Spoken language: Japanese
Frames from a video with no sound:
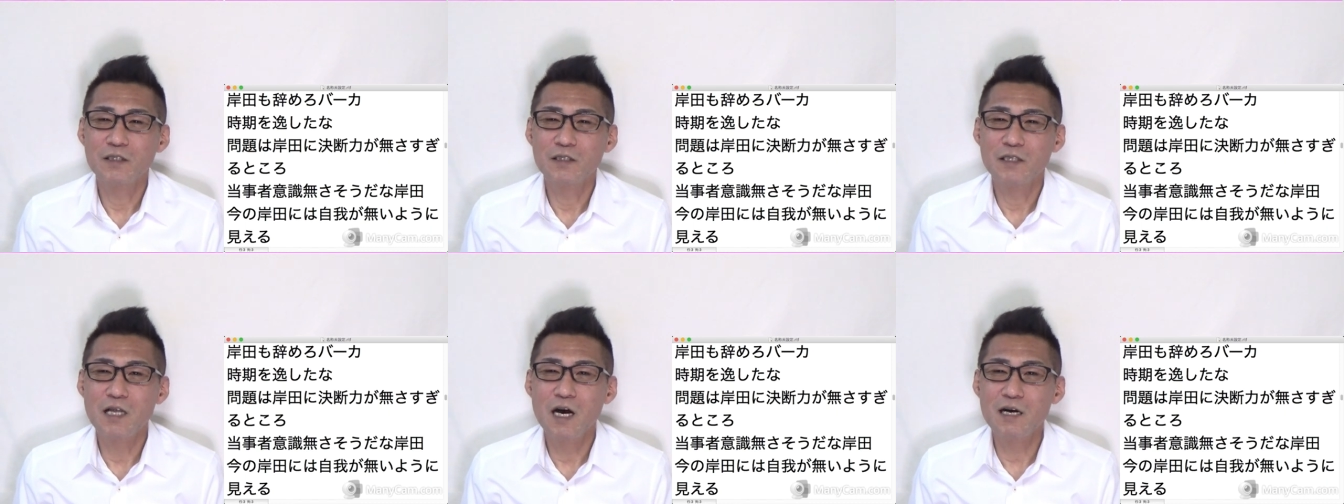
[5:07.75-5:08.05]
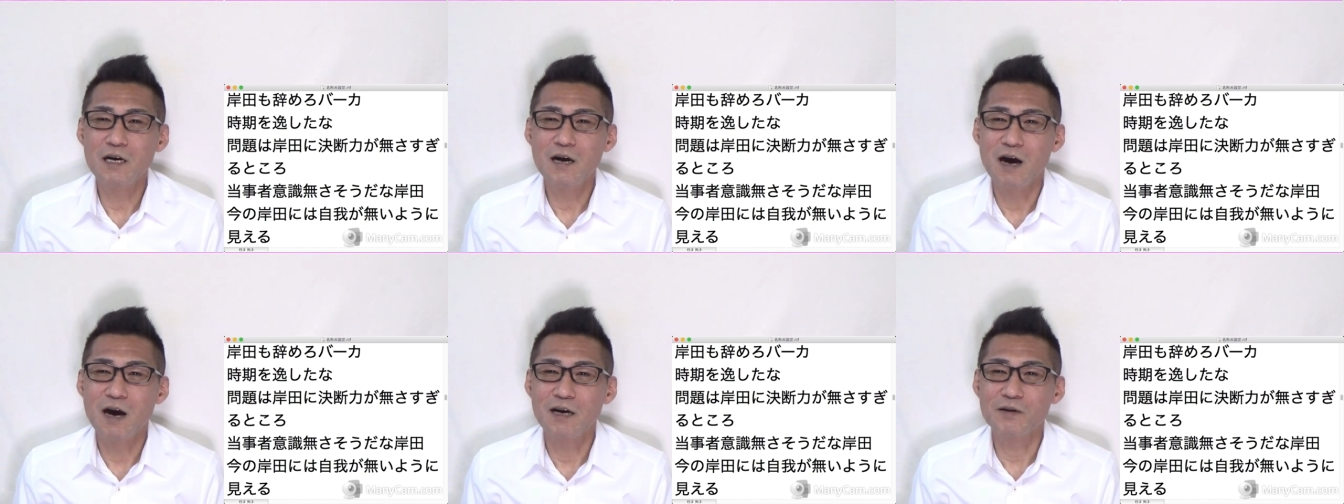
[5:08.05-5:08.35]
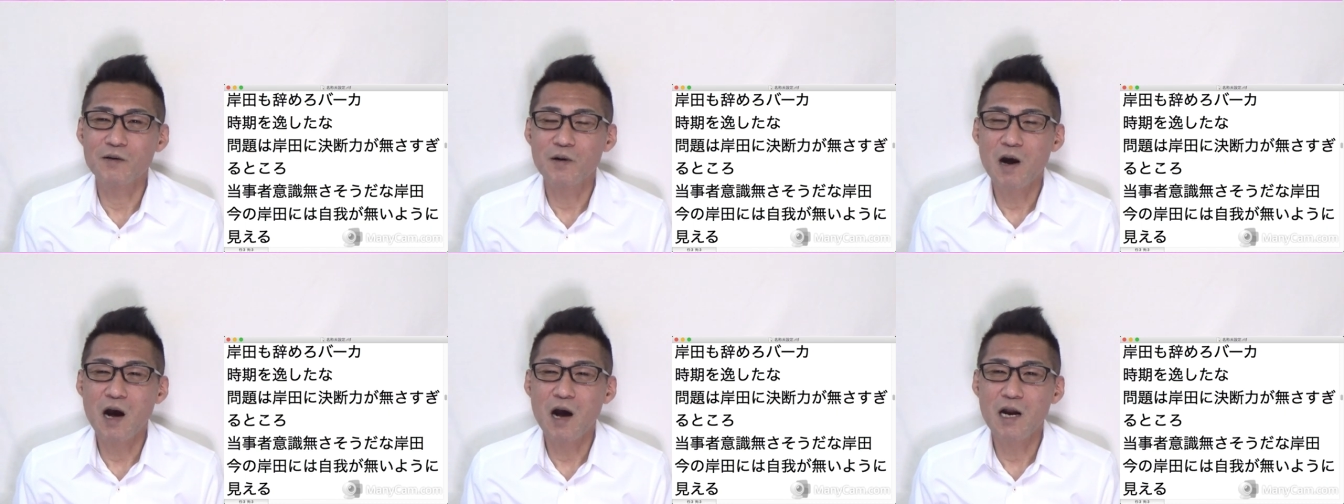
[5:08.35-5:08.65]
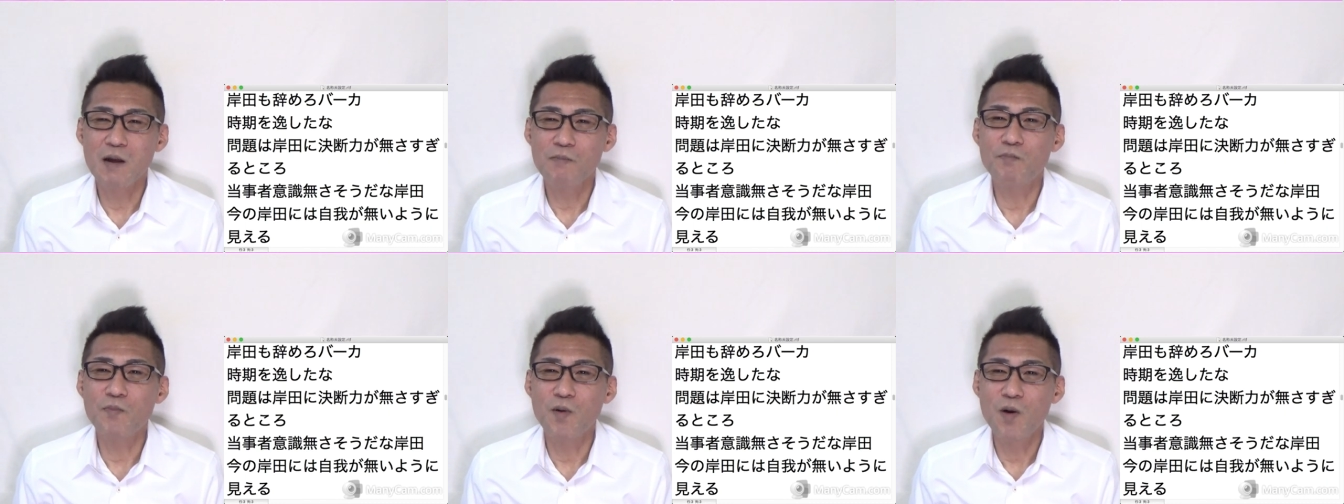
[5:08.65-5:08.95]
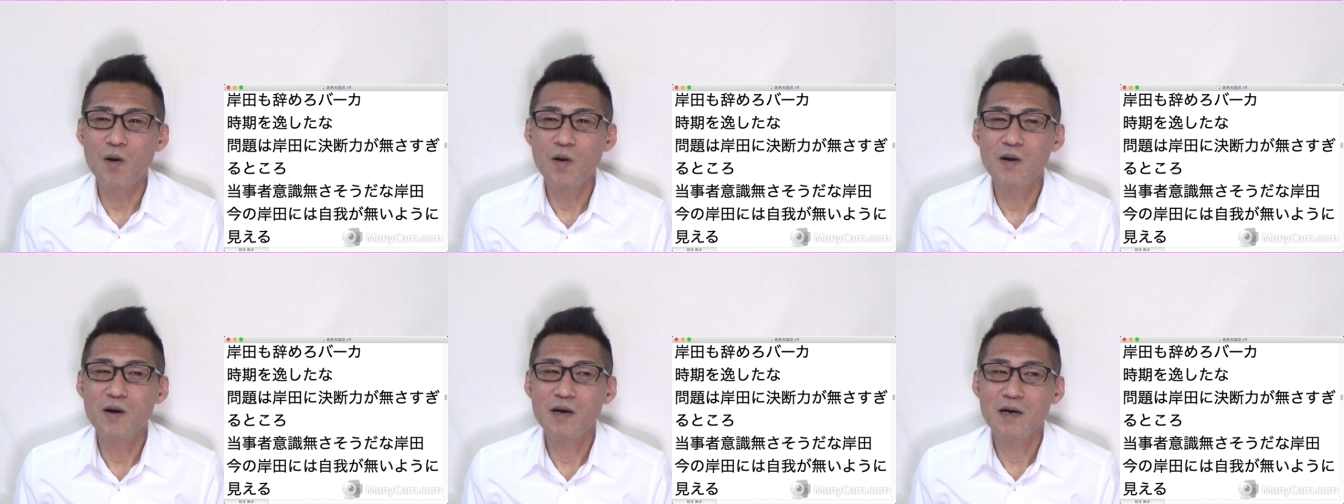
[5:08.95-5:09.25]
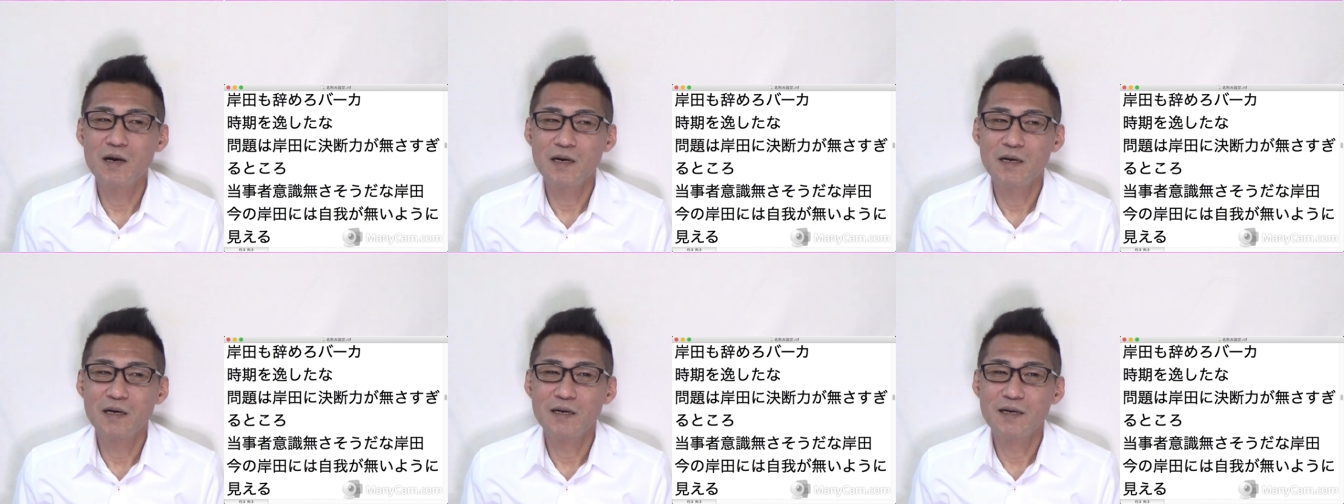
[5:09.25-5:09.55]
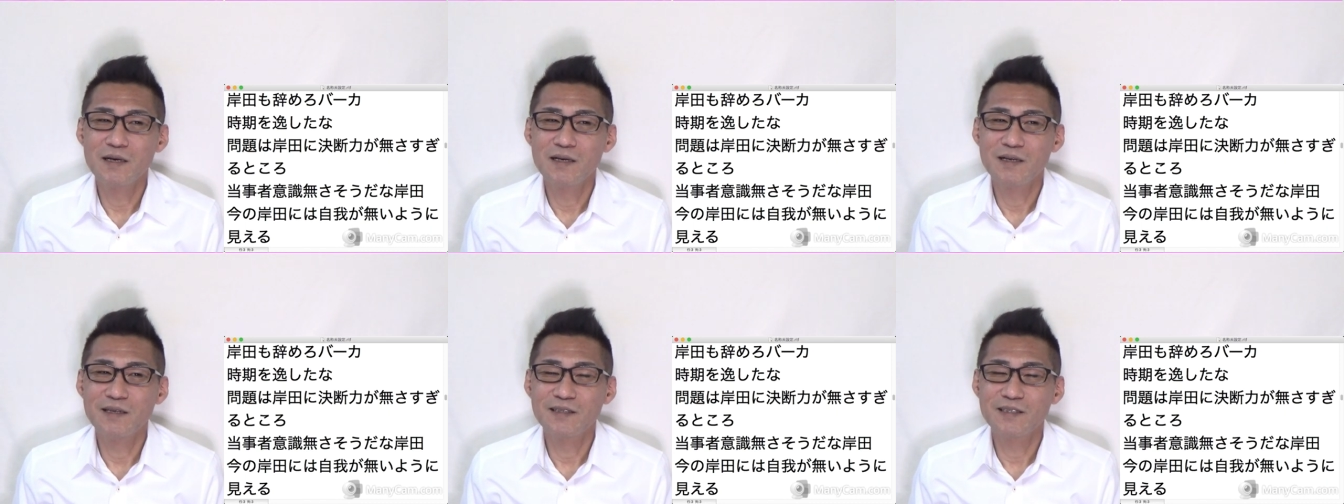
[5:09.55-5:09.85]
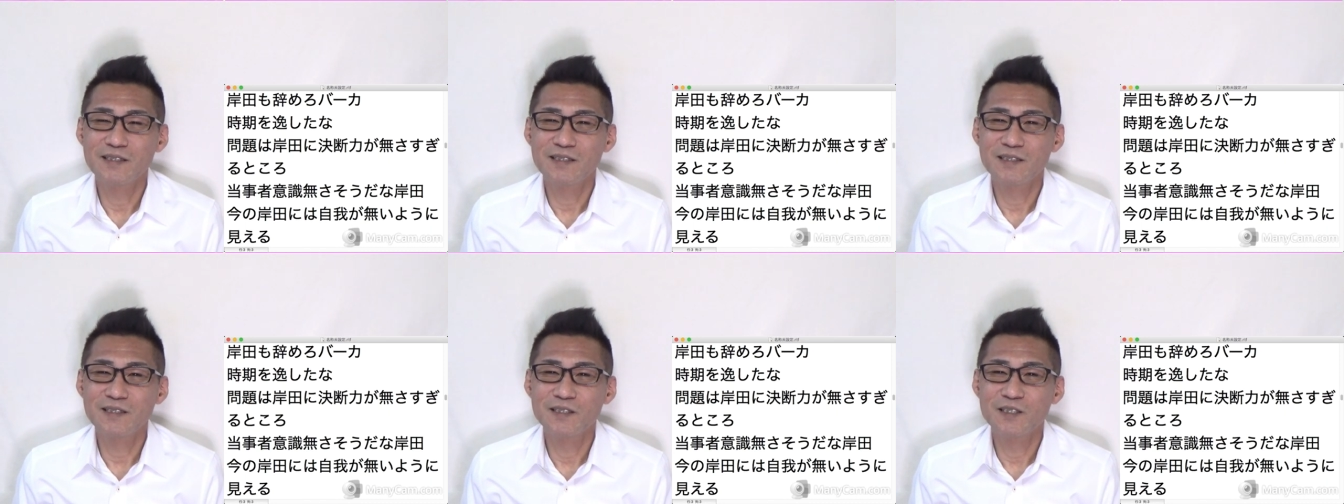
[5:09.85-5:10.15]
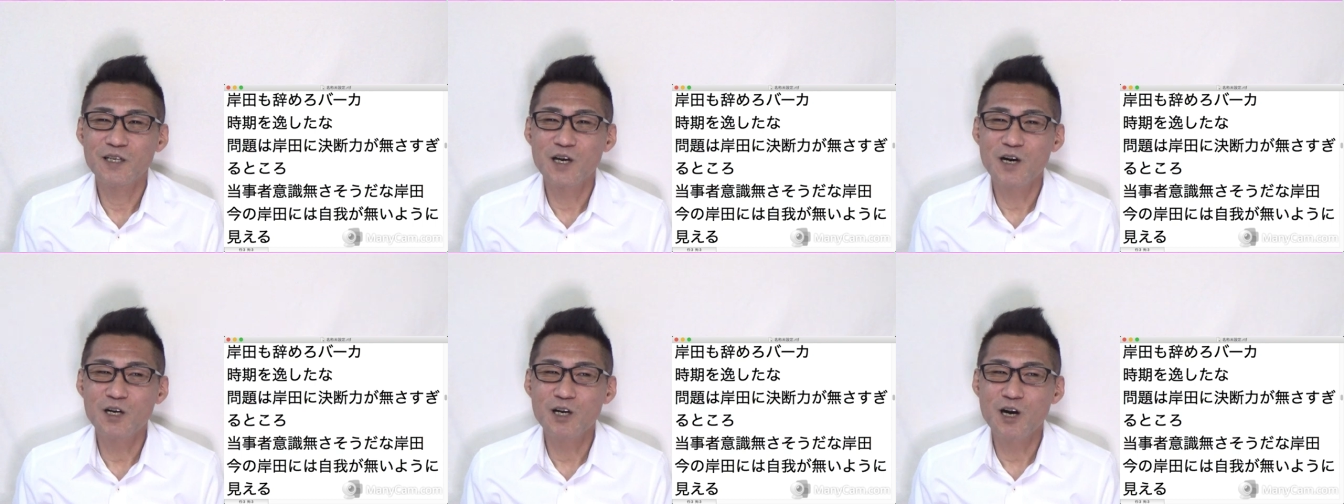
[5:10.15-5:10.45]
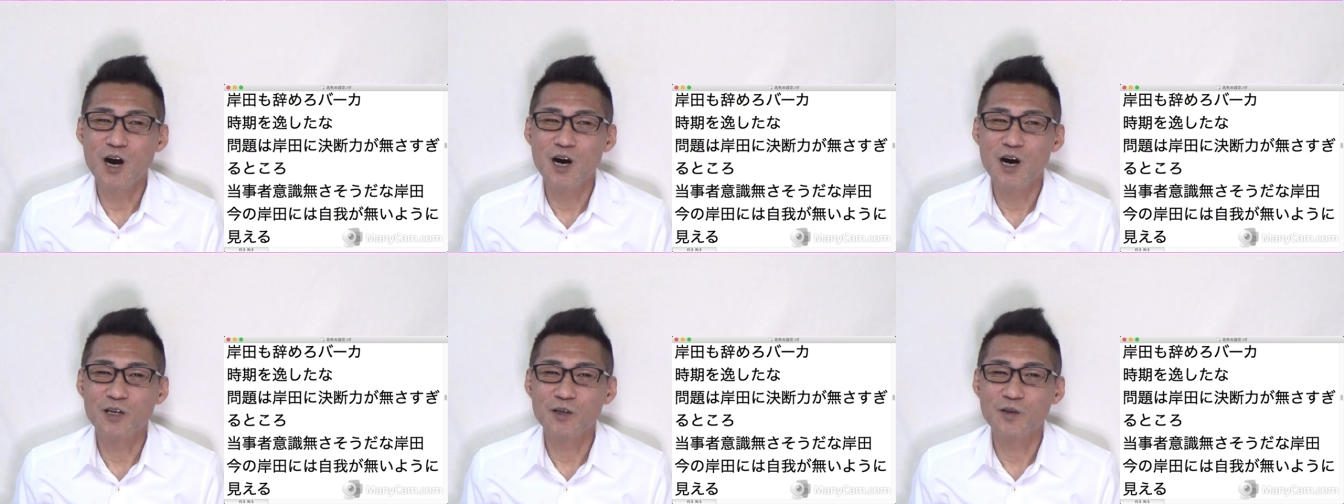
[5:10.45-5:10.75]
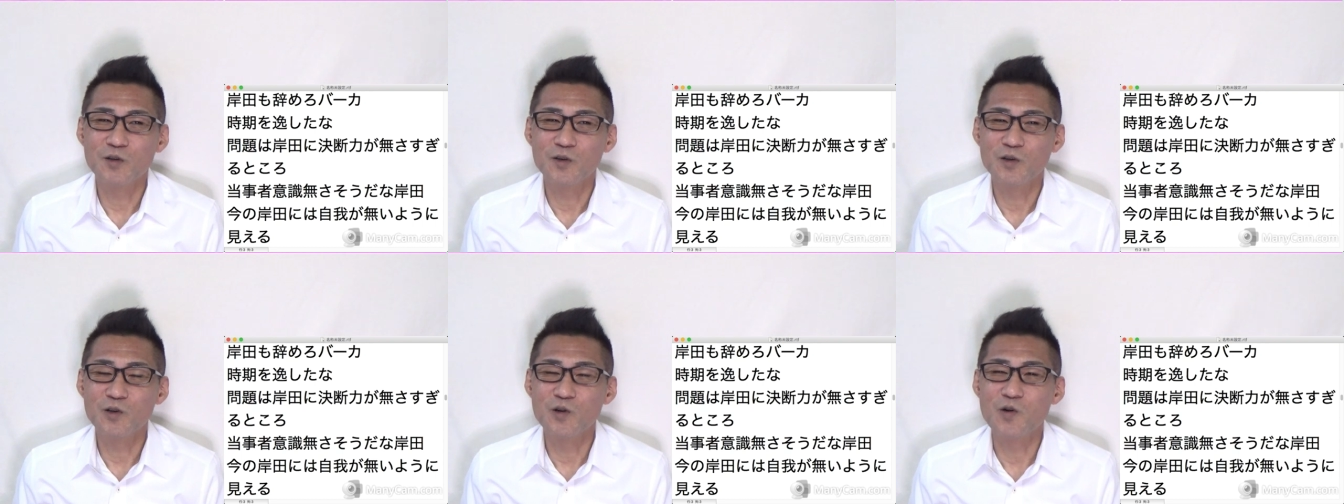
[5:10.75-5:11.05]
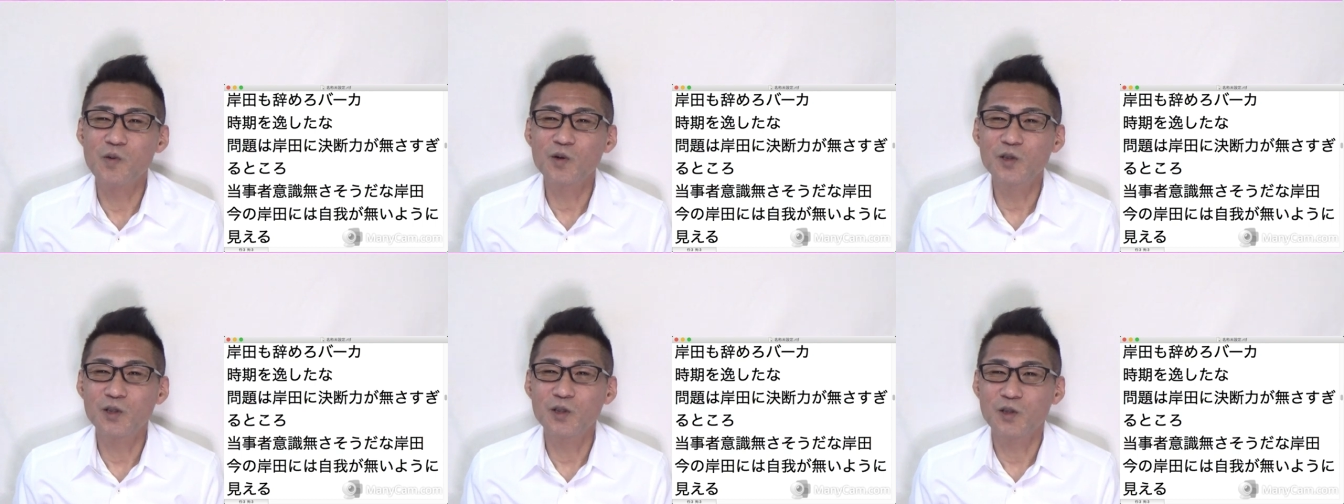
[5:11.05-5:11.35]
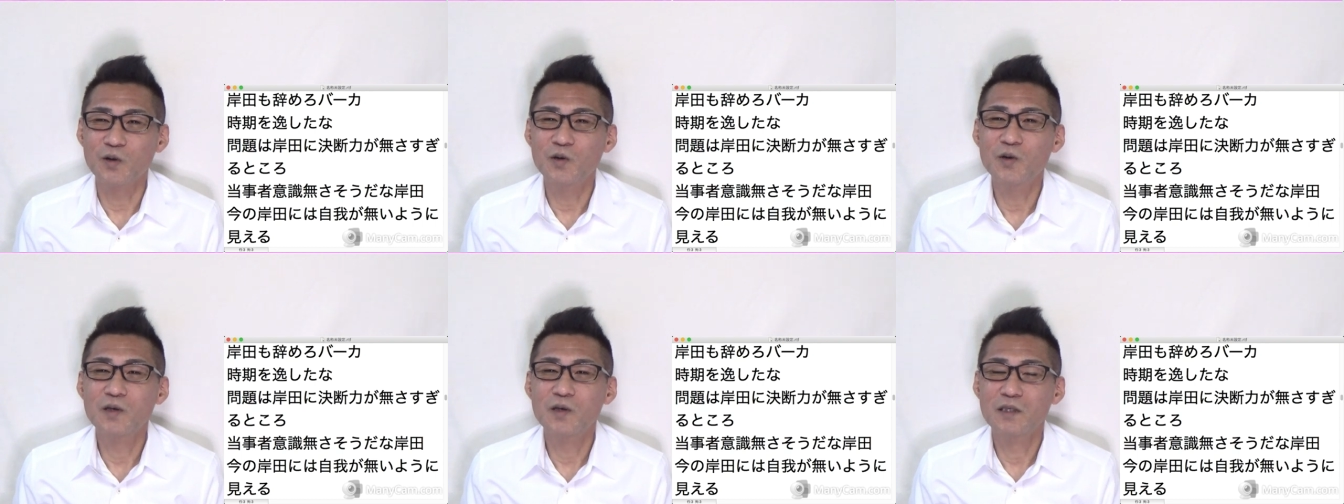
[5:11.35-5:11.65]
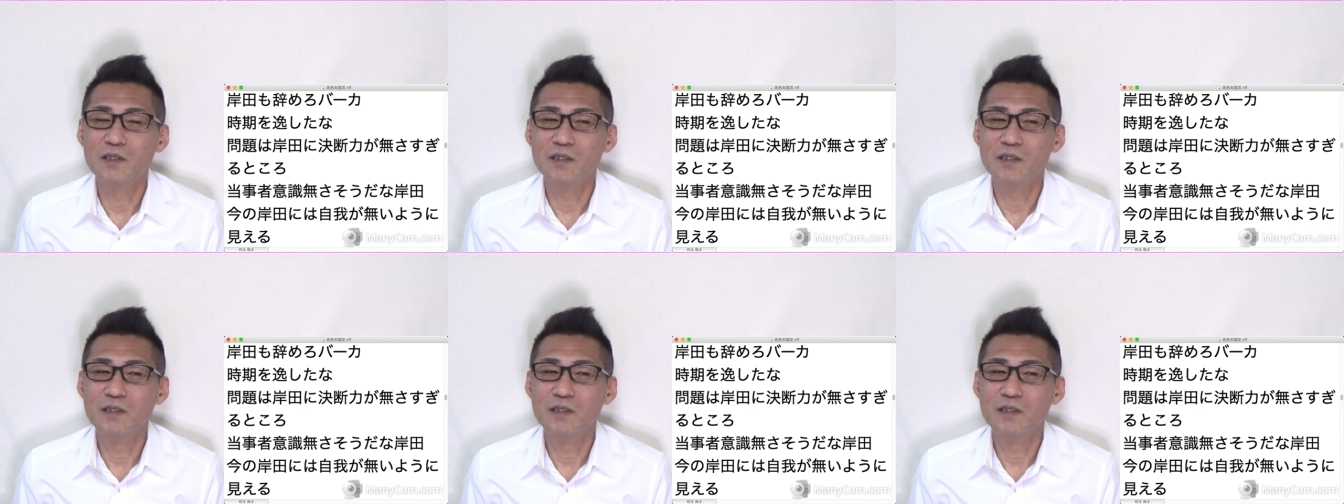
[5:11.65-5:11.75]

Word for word: うなんかあの空っぽなんかあのロボット